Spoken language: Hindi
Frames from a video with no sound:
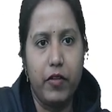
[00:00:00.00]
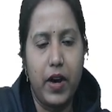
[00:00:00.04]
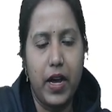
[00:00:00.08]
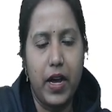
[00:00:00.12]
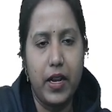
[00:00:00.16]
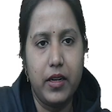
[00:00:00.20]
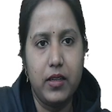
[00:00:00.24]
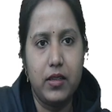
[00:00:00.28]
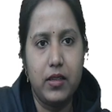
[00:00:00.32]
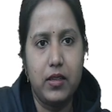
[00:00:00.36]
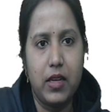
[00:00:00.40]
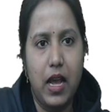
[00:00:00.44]

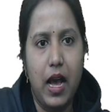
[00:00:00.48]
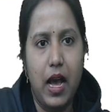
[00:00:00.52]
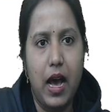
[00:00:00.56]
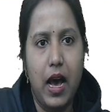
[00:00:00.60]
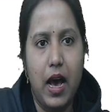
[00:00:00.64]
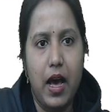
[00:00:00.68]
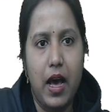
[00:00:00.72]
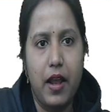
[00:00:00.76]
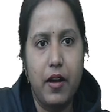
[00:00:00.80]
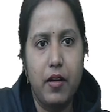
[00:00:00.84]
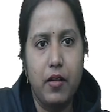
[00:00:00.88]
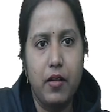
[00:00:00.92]
वंस
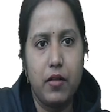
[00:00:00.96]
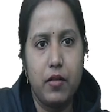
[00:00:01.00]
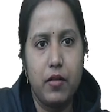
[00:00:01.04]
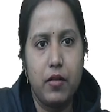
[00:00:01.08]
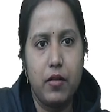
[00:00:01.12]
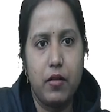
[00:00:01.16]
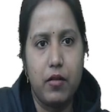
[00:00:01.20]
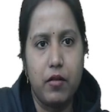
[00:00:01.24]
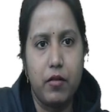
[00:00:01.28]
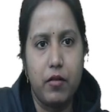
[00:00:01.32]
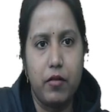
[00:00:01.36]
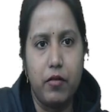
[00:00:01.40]
आर
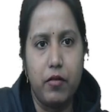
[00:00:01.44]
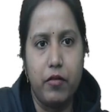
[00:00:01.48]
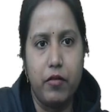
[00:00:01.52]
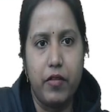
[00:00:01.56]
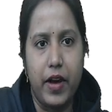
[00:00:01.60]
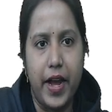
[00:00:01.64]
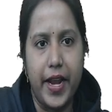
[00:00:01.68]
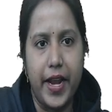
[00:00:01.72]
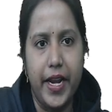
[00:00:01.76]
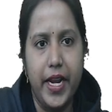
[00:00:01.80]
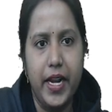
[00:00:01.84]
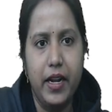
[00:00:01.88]

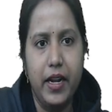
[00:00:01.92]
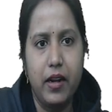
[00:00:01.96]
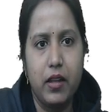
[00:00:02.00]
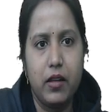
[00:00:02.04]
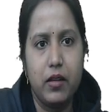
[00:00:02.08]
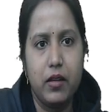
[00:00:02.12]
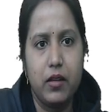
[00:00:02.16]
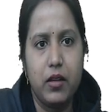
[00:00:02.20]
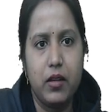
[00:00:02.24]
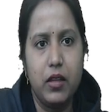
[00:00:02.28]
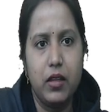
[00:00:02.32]
वाइट